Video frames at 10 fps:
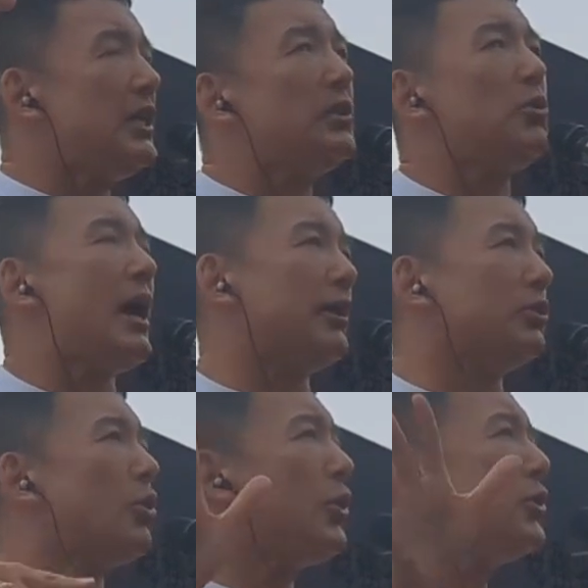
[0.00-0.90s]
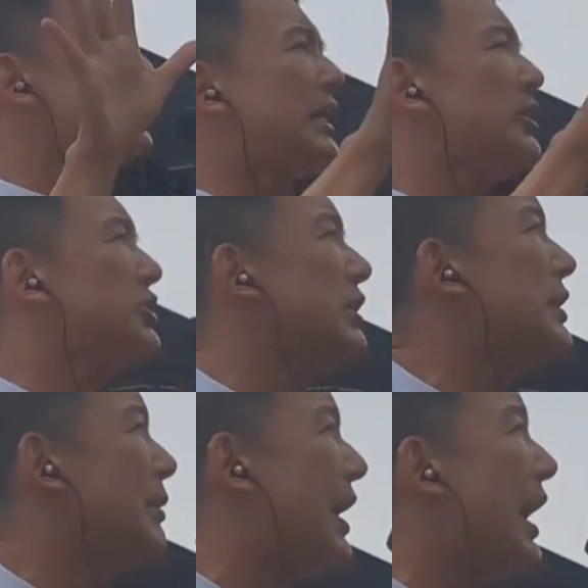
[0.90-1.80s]
年の春これを比較して
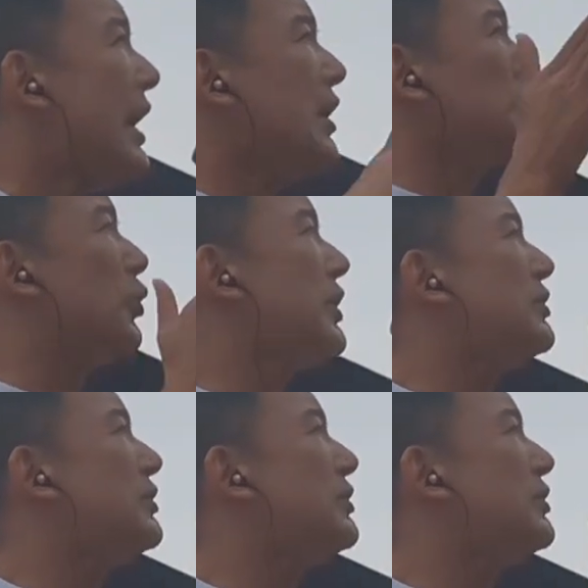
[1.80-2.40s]
みればどれぐ